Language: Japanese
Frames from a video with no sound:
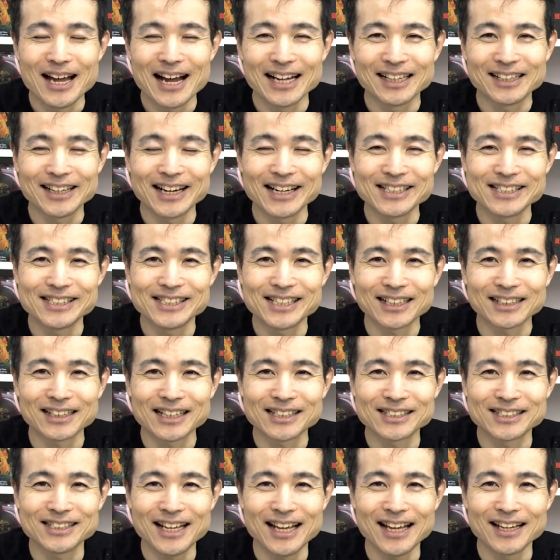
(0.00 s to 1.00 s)
新しい
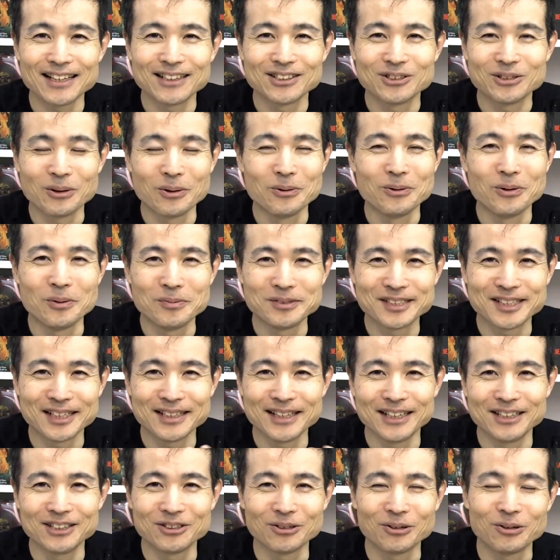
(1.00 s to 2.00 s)
形で
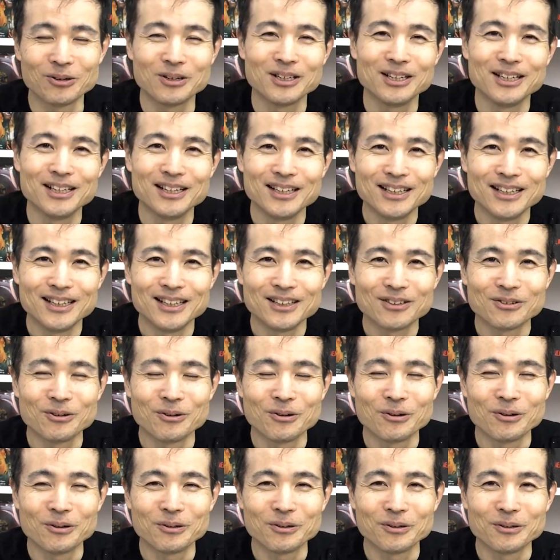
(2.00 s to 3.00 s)
ドーン・オブ・ザ・デッドを
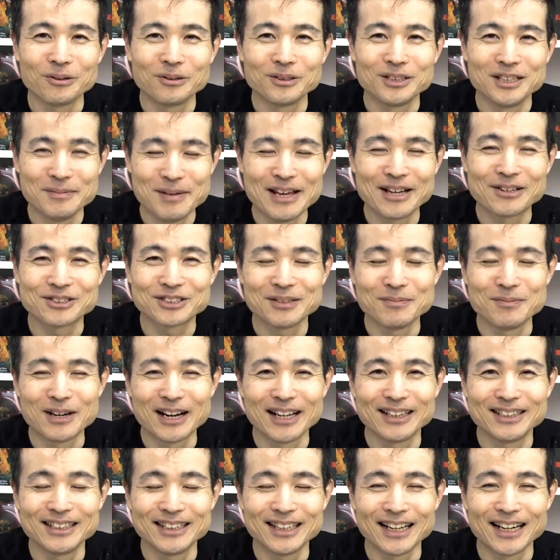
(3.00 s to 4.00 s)
こうリメイクしてもらっ
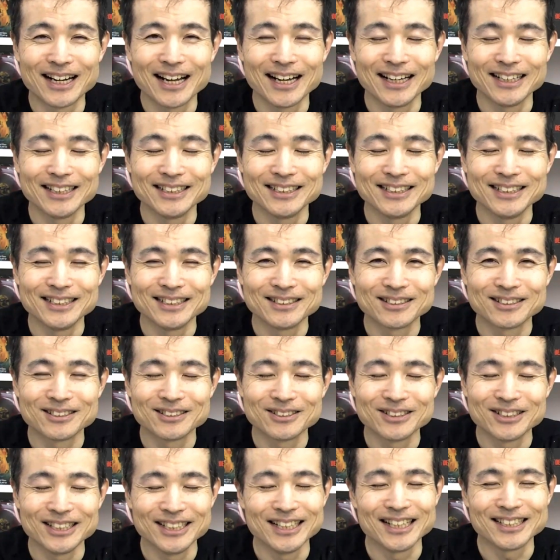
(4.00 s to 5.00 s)
たら
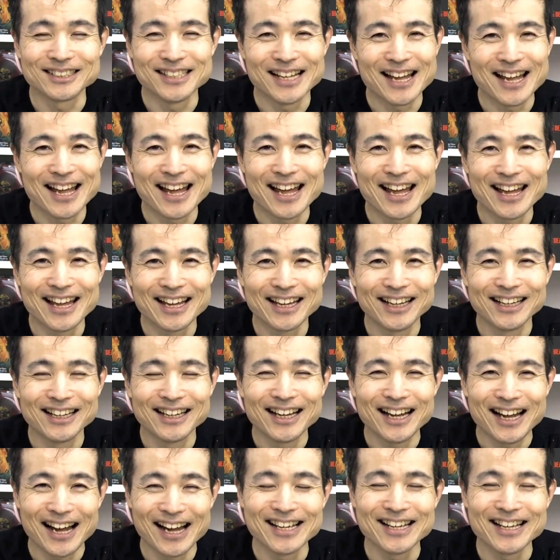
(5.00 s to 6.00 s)
いいですね。
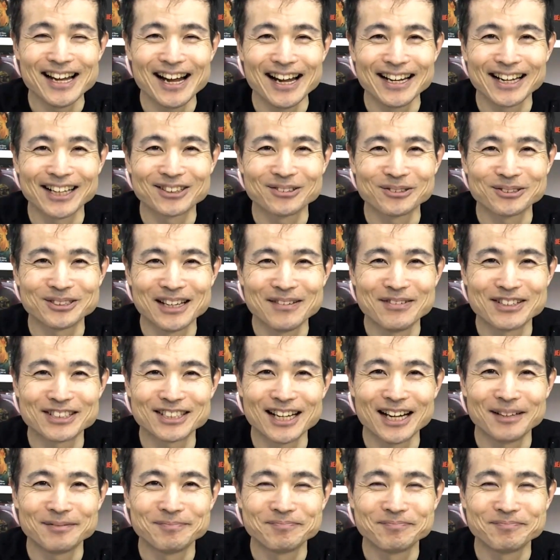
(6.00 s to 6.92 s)
はい、ありがとうございました。